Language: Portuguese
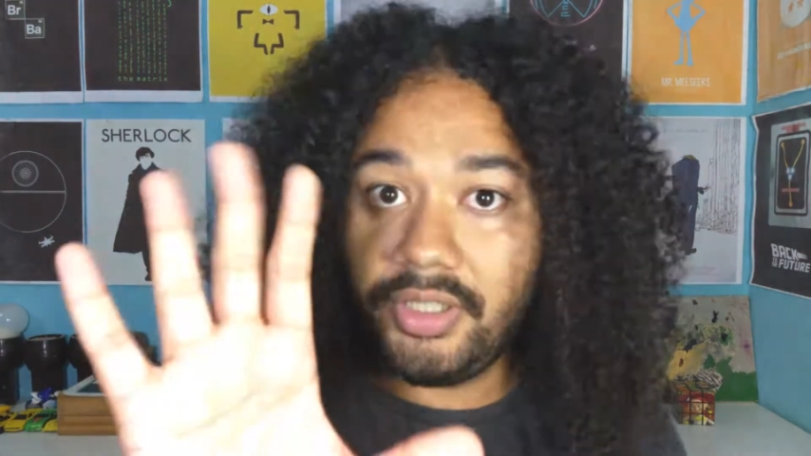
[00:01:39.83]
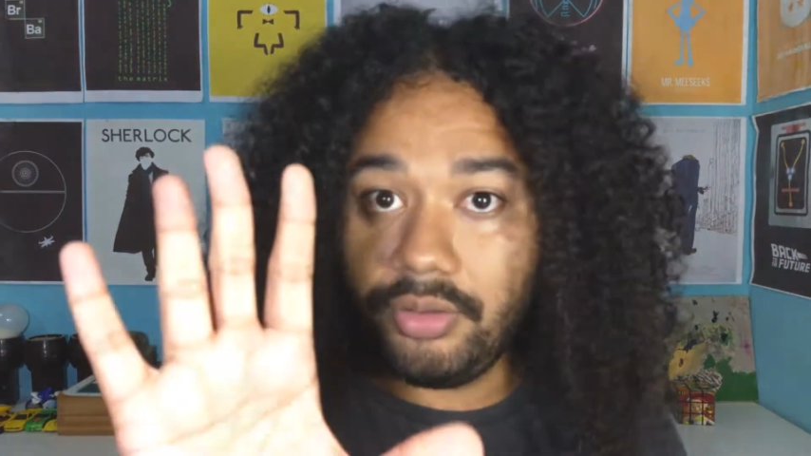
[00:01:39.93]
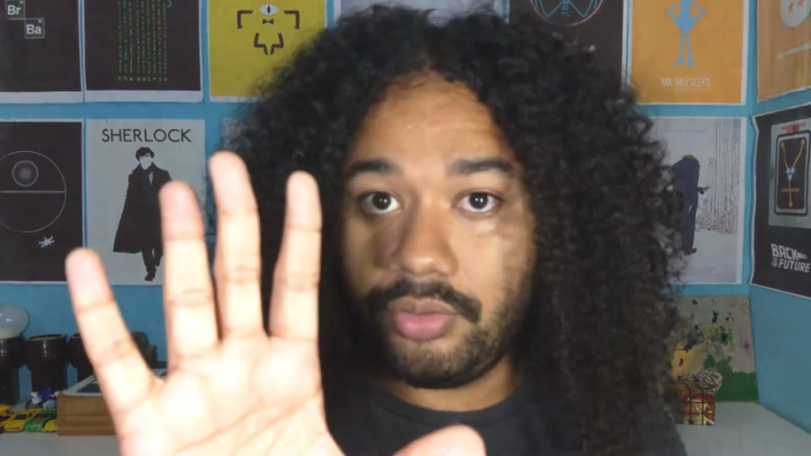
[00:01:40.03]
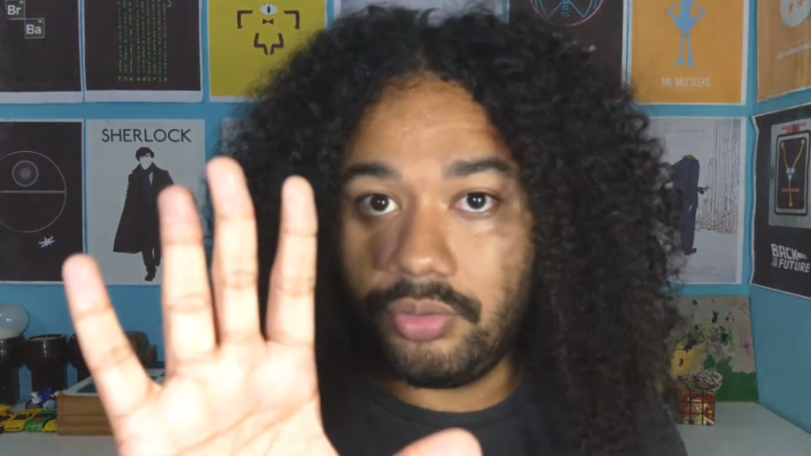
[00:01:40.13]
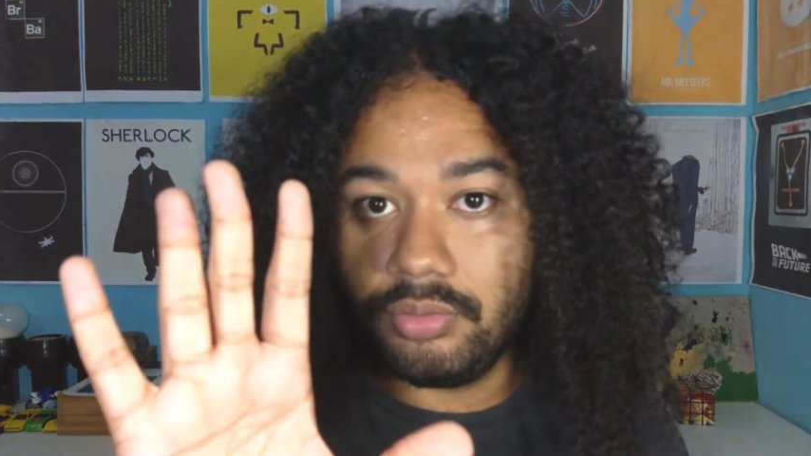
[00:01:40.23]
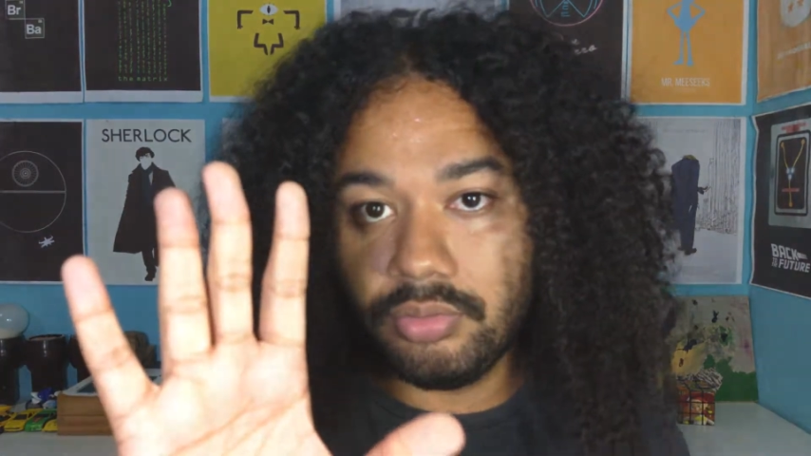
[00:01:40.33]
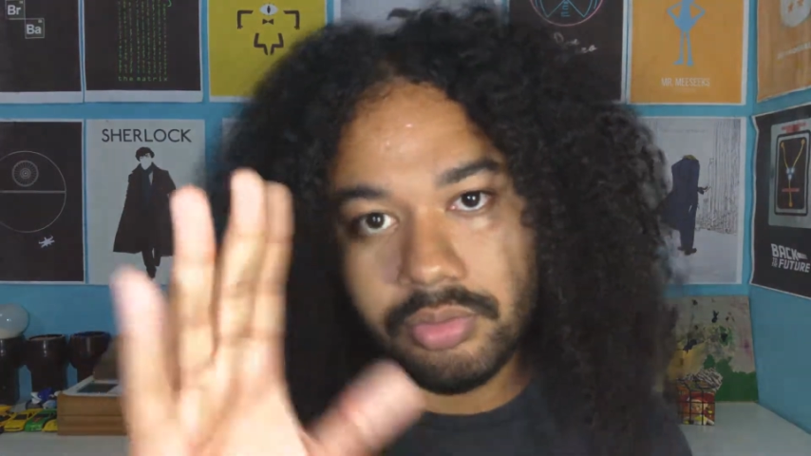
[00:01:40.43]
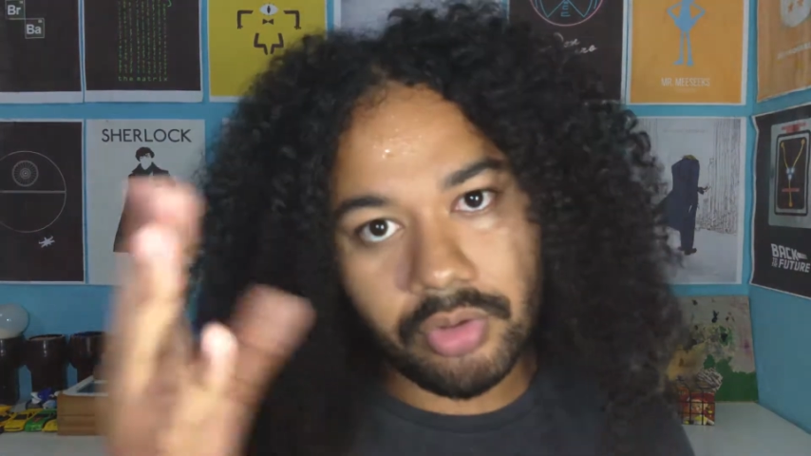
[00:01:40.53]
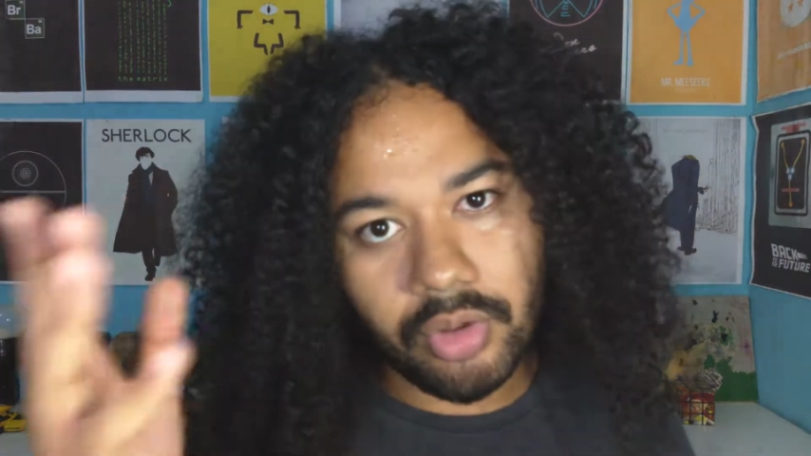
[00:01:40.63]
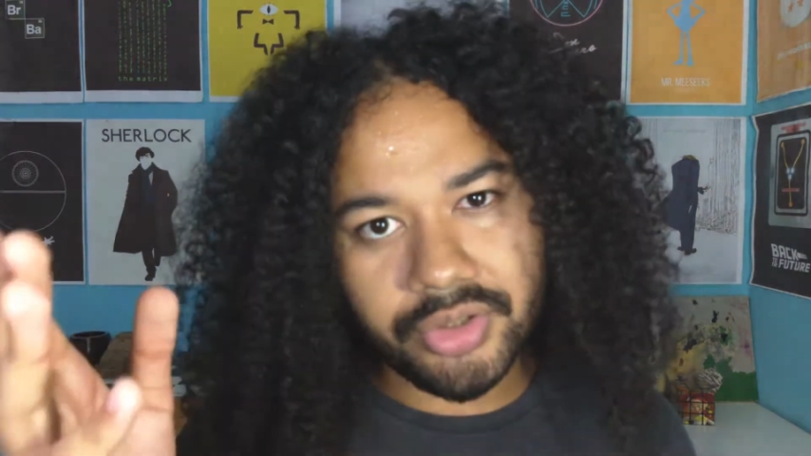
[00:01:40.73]
Quinto,
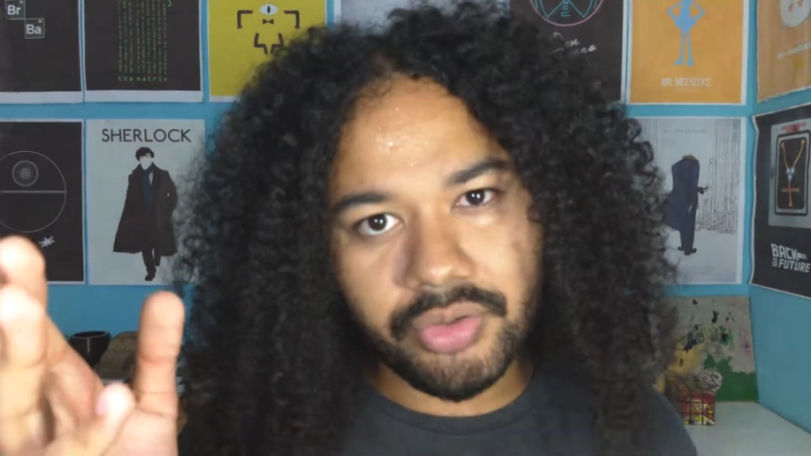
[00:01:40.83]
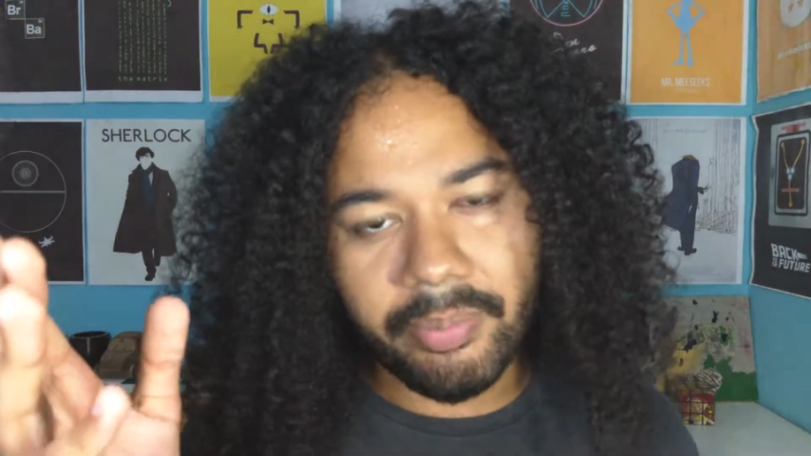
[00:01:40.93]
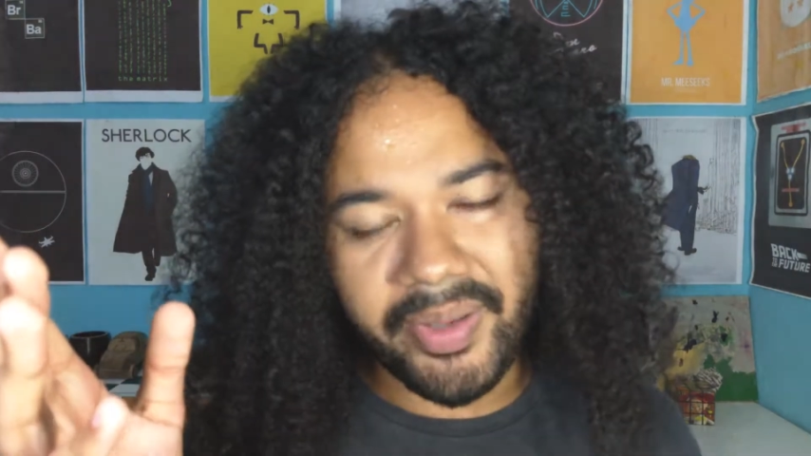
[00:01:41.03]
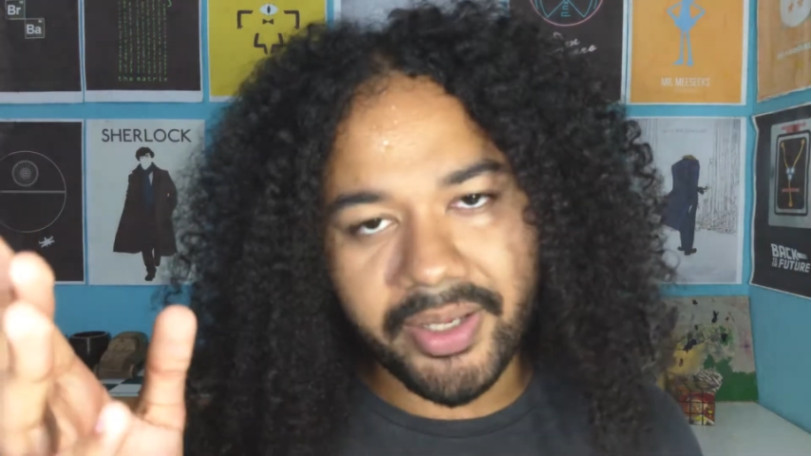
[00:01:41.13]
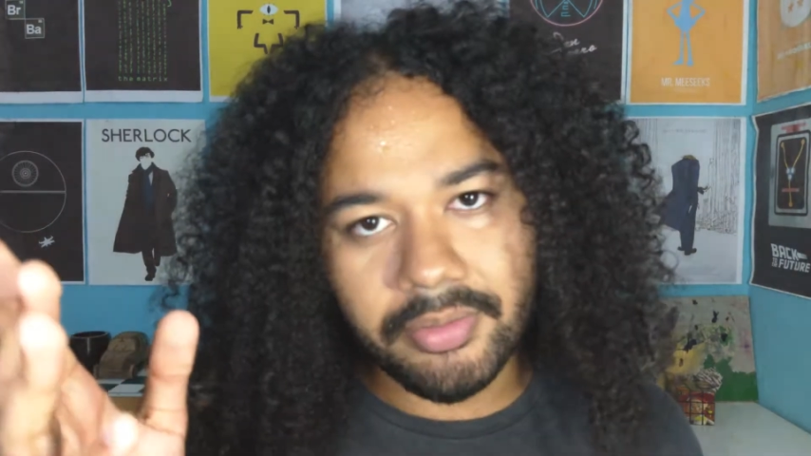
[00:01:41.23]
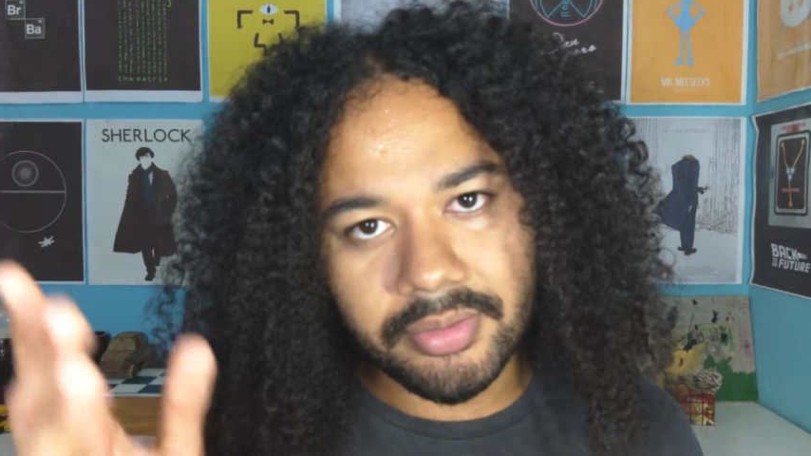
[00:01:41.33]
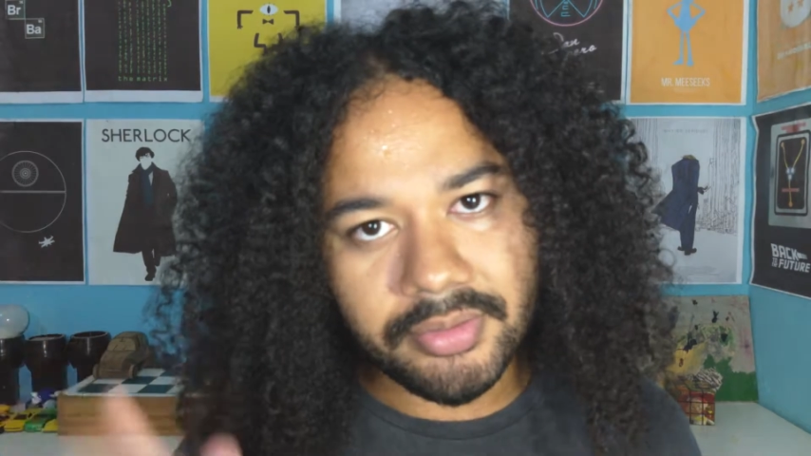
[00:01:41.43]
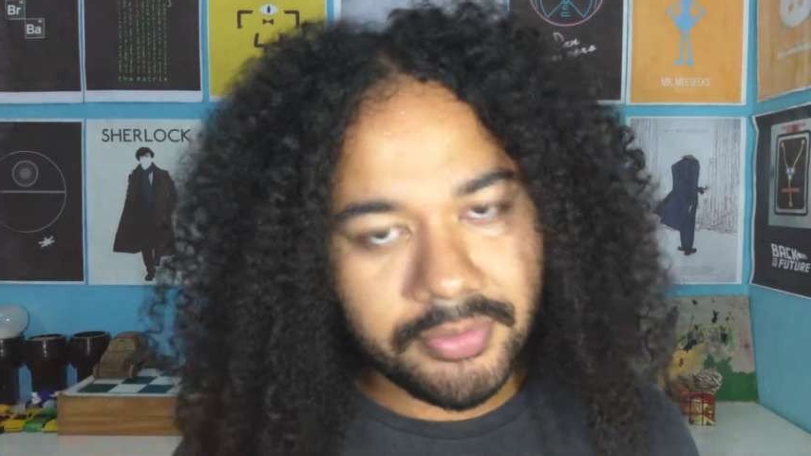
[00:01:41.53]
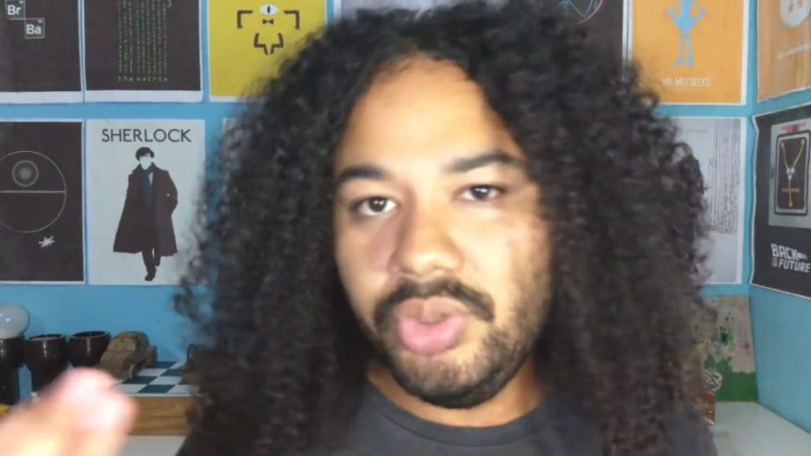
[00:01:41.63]
código aberto.